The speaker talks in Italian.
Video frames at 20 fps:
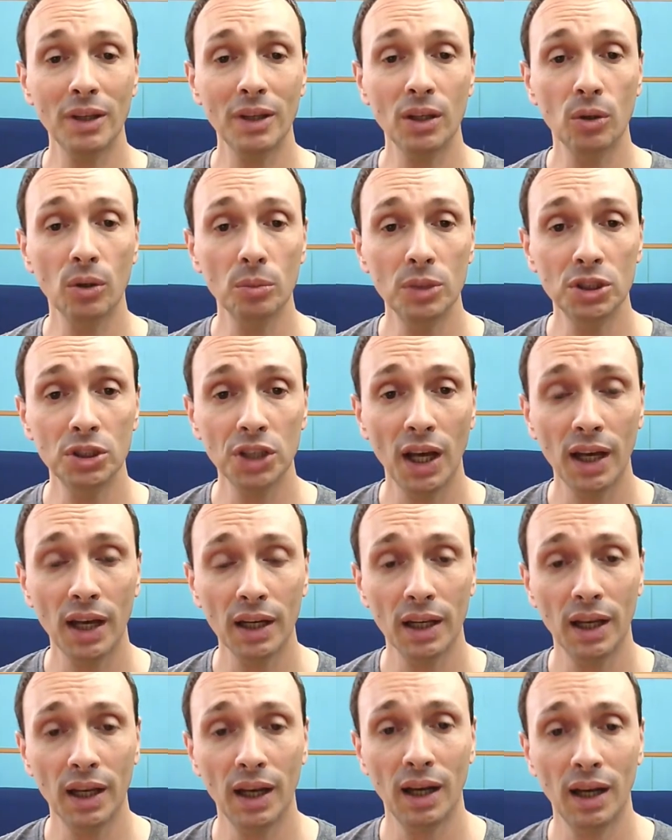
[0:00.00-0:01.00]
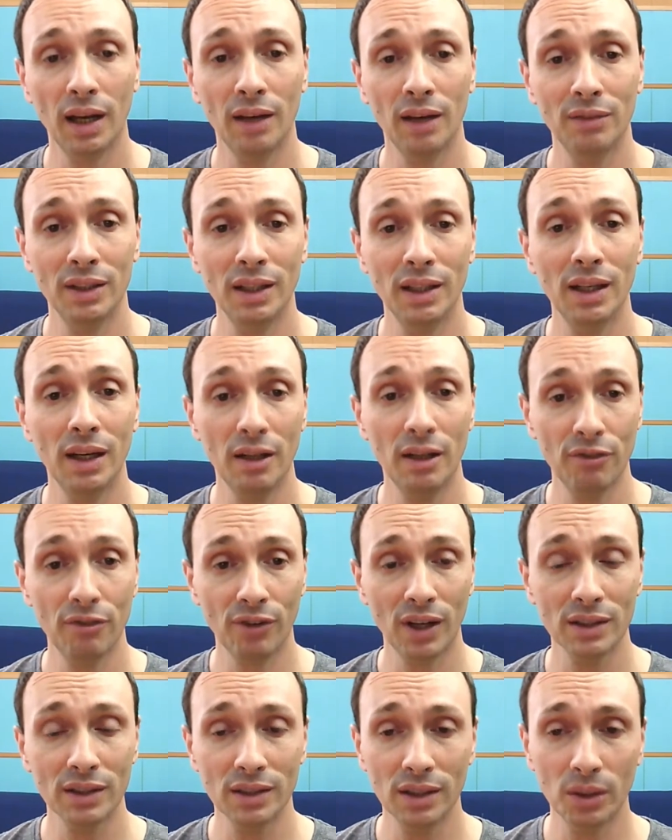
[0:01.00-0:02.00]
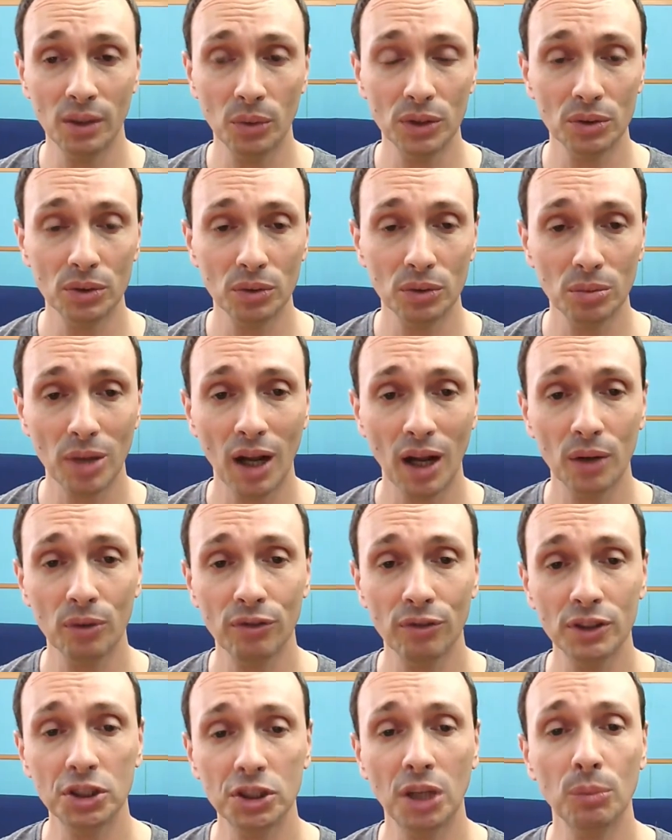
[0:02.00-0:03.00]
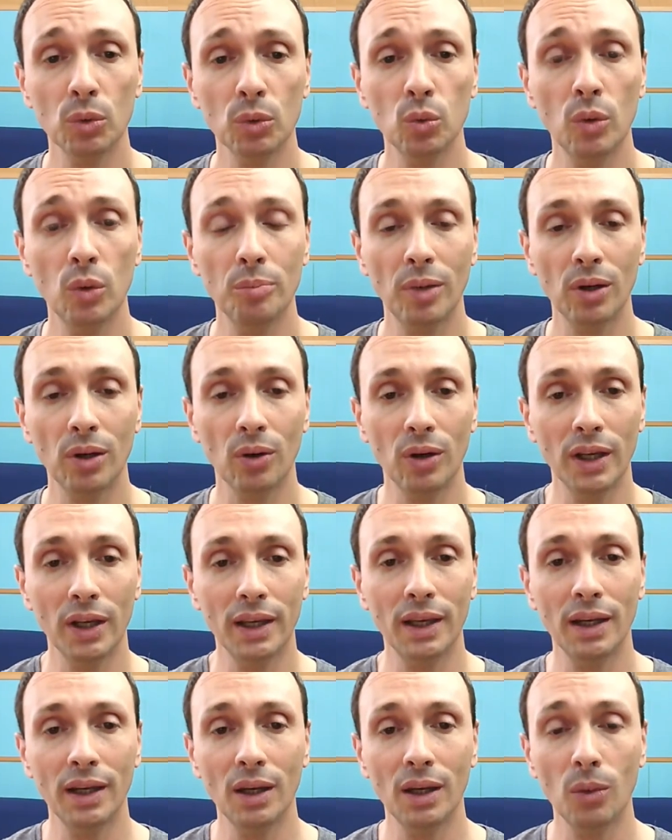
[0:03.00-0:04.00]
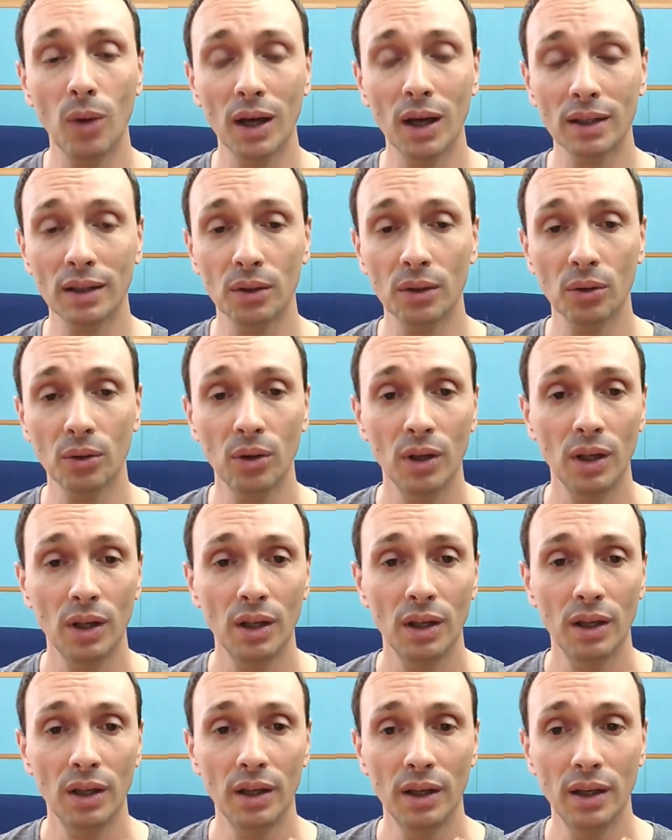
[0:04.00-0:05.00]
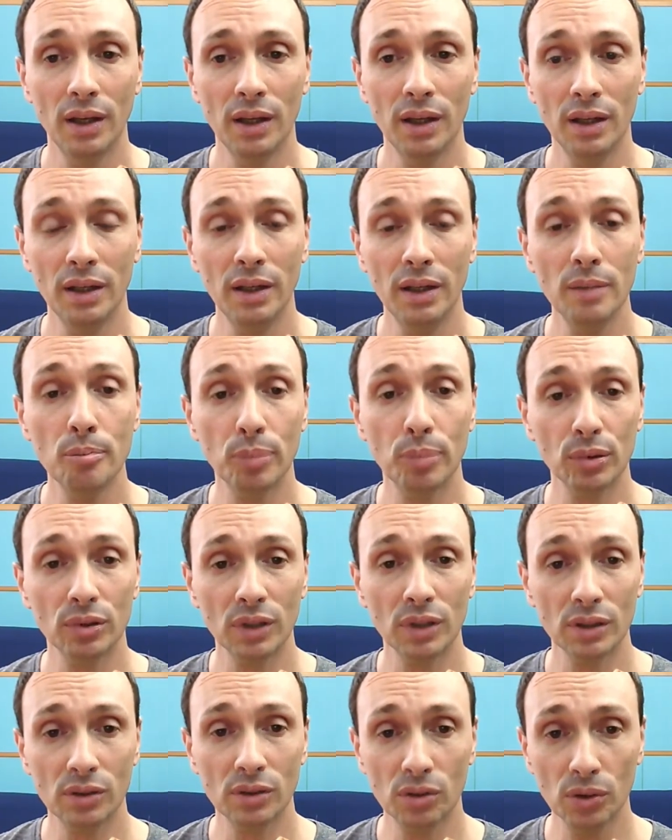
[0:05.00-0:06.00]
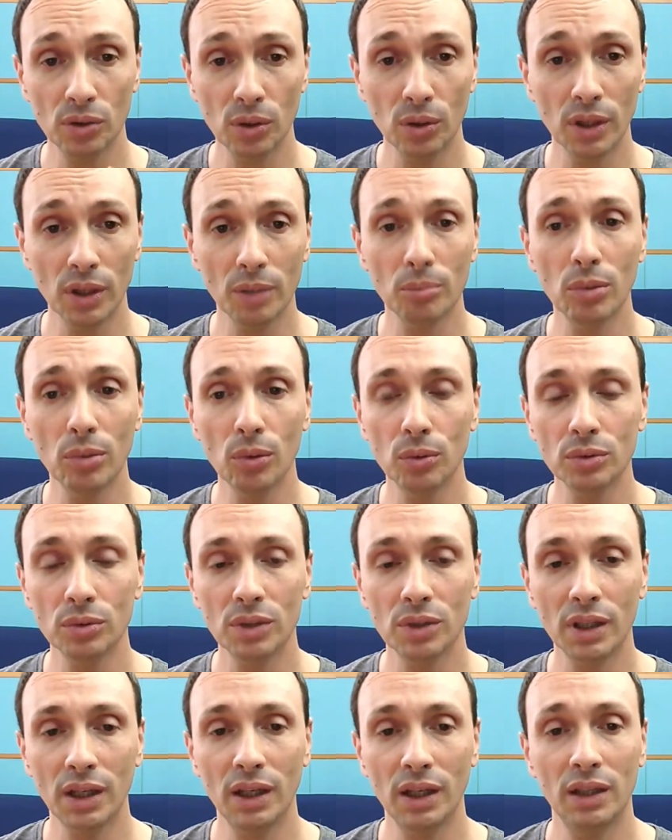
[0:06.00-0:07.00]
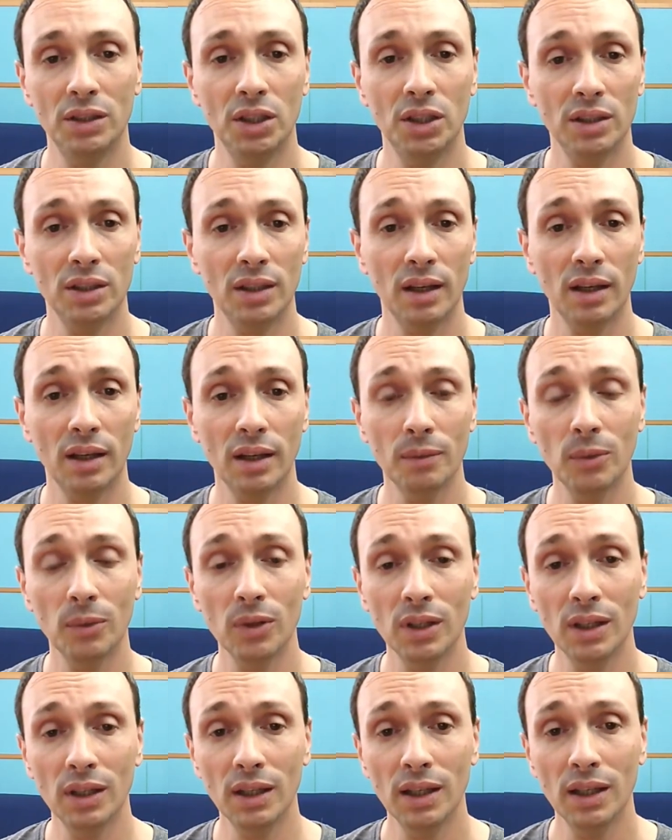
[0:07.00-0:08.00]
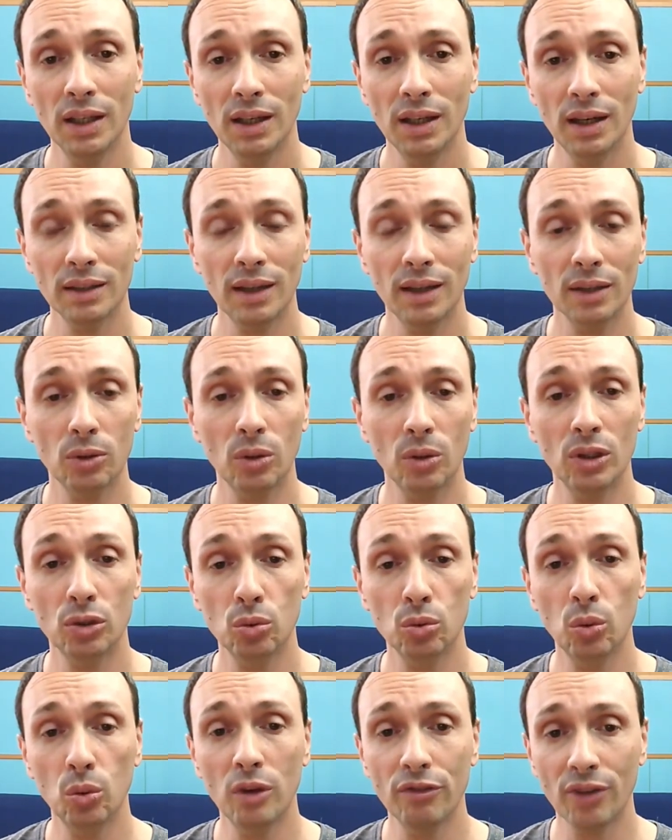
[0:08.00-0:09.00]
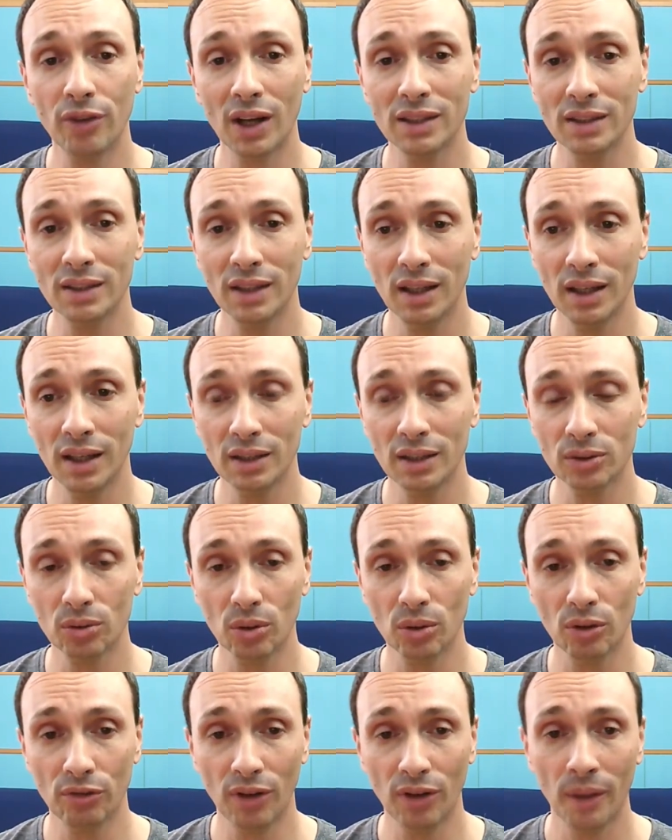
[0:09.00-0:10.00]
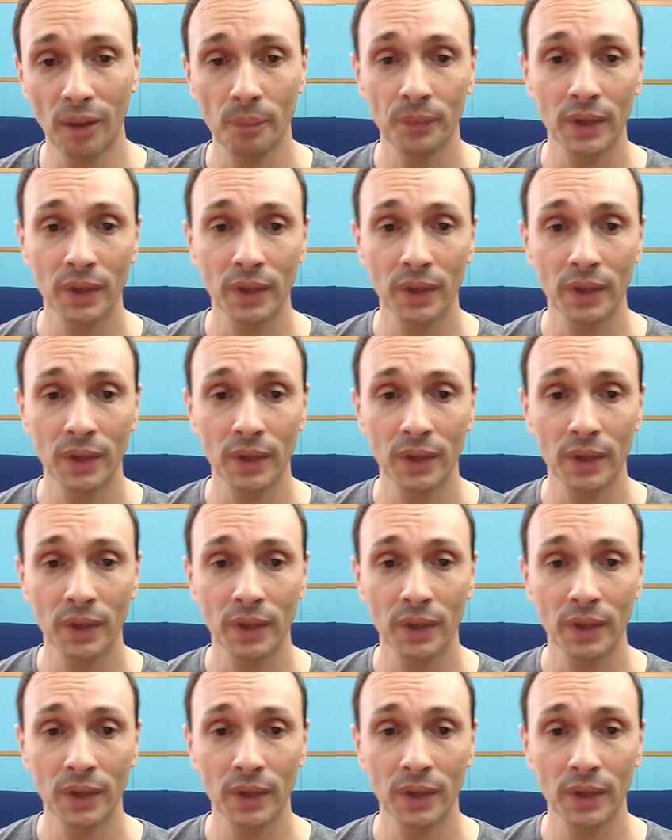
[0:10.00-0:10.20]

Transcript: di cominciare a vedere le frasi di questo brano facciamo due parole che riguardano eh, l'impostazione blues che Cesare Cremonini ha dato alle sue frasi nella strofa.